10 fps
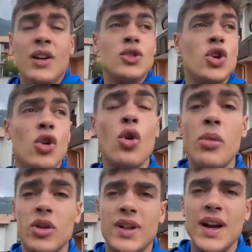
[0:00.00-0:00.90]
Giorno
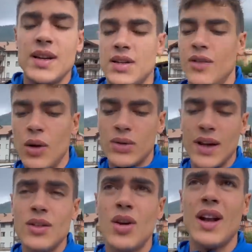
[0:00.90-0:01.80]
numero 3, sto
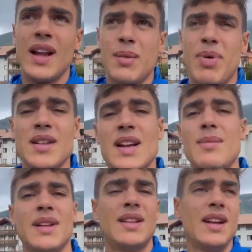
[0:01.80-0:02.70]
valutando che le riprese la
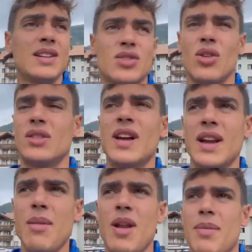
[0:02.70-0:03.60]
mattina sono
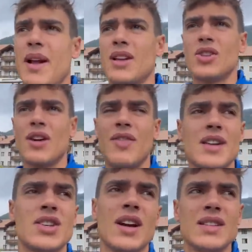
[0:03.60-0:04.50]
terribili perché c'è la
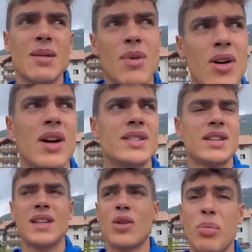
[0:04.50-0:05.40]
faccia che sembro
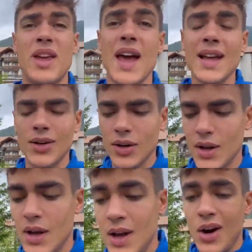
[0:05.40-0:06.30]
essere stato picchiato.